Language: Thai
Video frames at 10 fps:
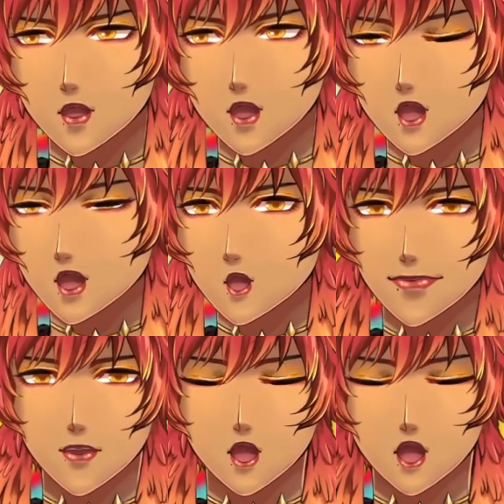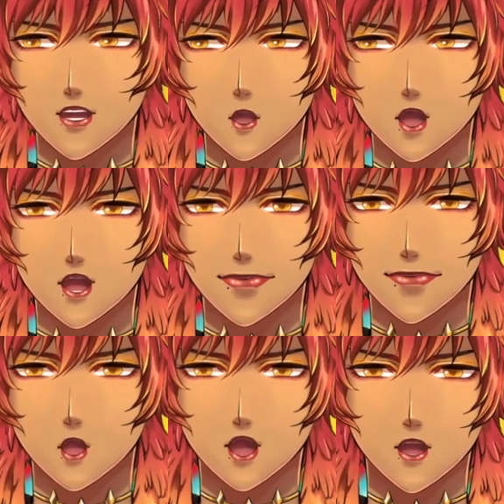เห็นประกาศทางเพ
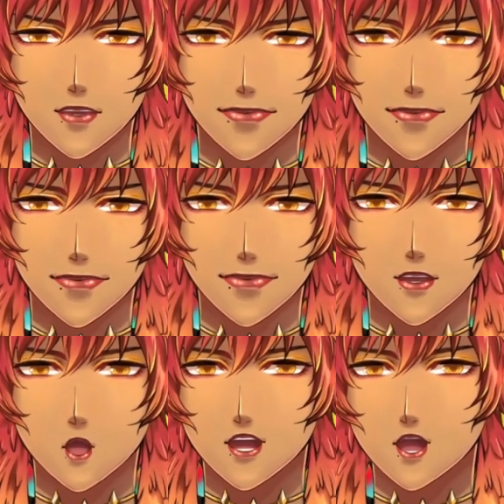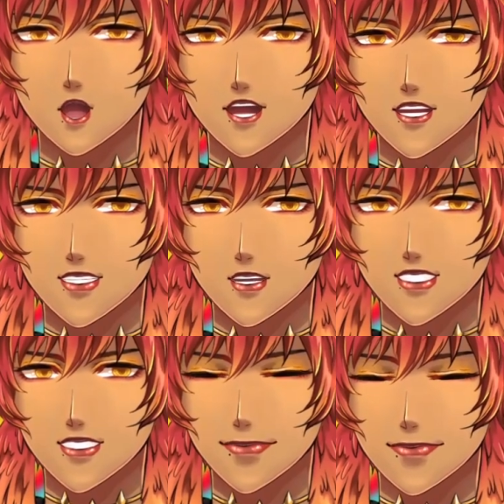จวีตอรี่อะค่ะ ก็เล
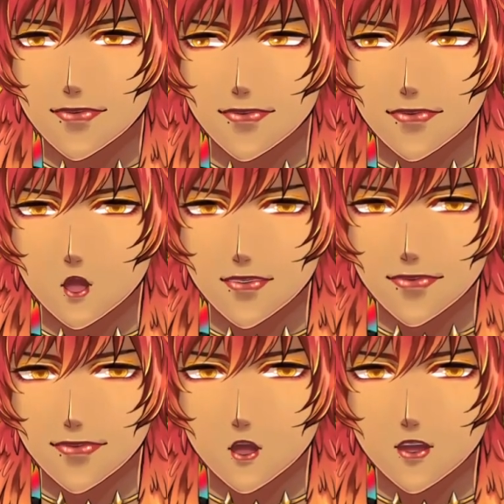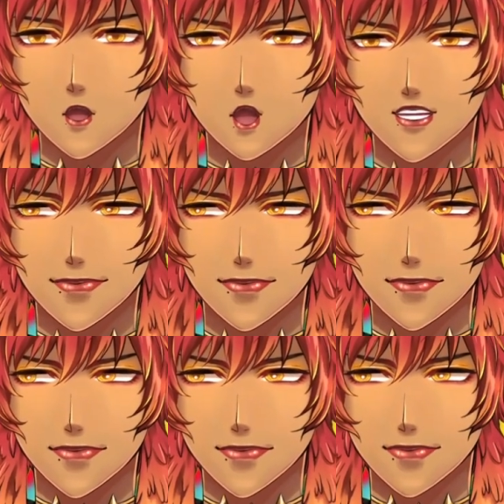ยสมัครมา ตอนนั้นคือ
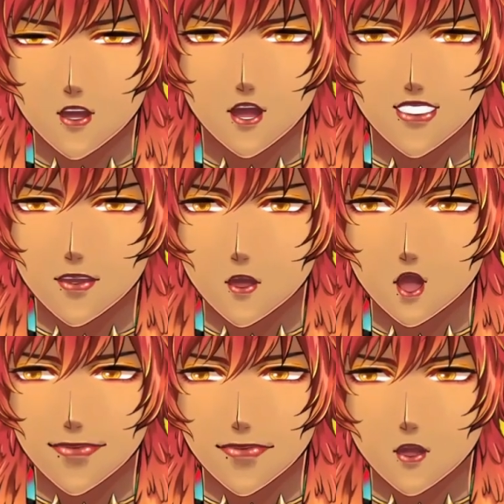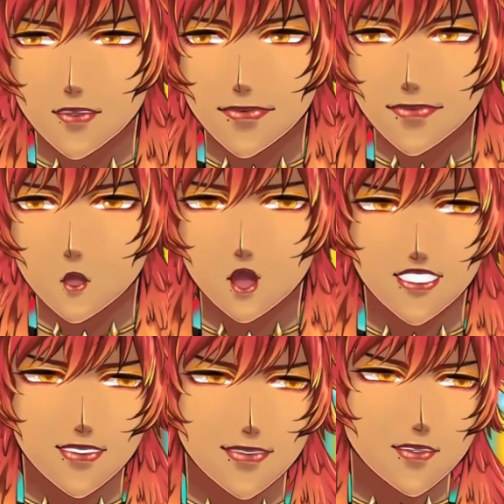พยายามทุกอย่างมา
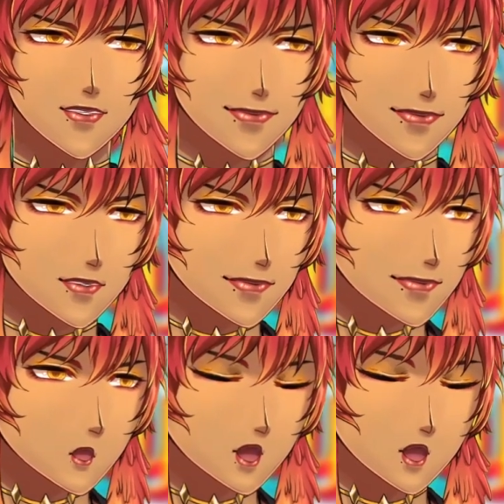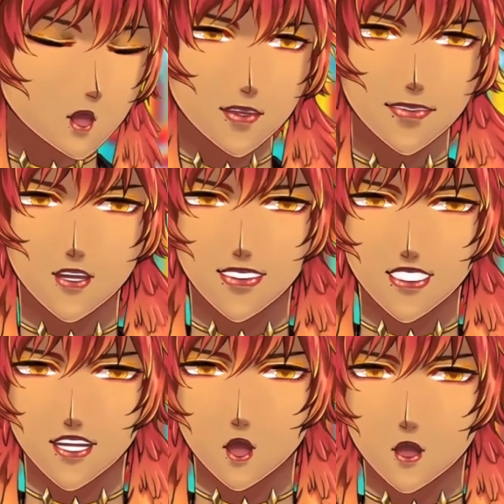คือเสนอตัวเองทุกอย่างเท่าที่ตัวเองจะคิ
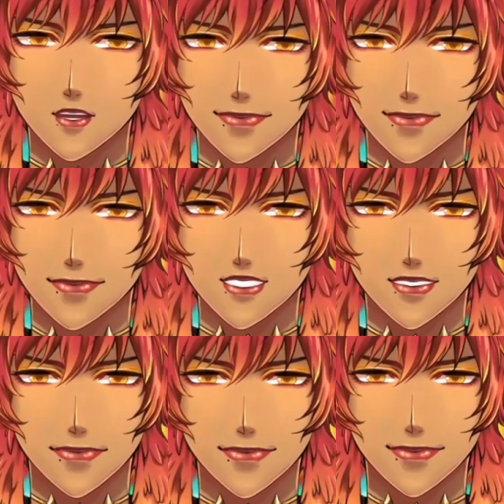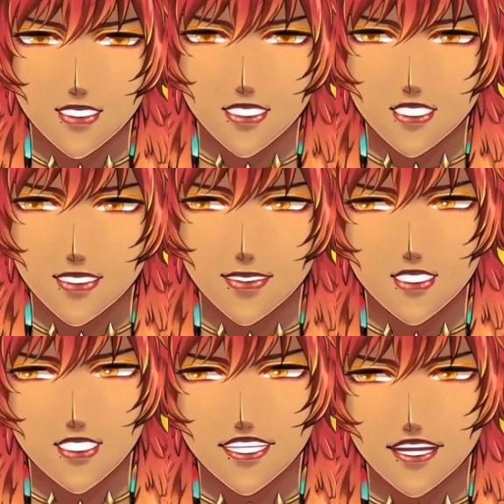ดออกแล้วก็แบบว่า รับดูซี่